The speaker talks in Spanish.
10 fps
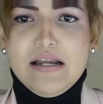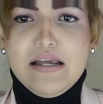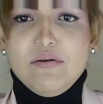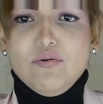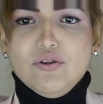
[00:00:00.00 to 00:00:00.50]

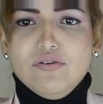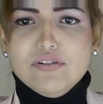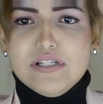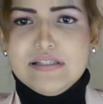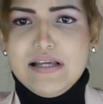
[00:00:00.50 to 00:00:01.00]
el, botón
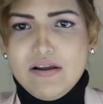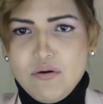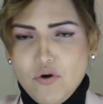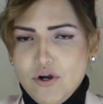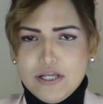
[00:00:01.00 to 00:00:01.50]
se está
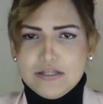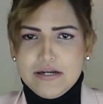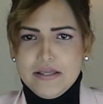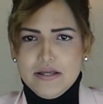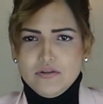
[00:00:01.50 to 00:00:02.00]
como
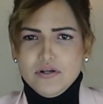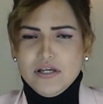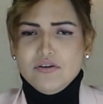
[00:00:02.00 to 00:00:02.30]
estrellando, ¿eh?